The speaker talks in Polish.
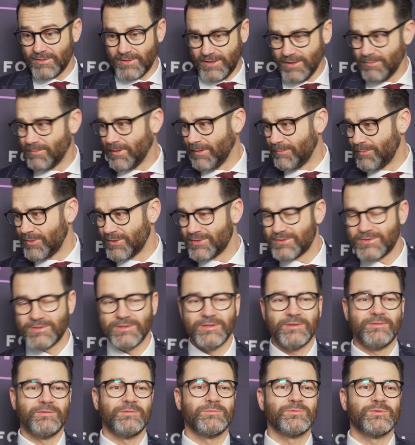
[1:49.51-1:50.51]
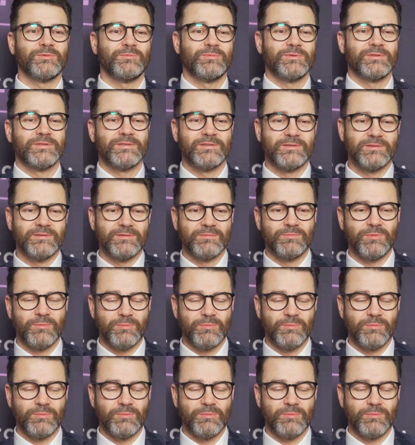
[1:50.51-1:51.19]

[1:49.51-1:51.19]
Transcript: chyba pierwszy, nie wiem, żeby z,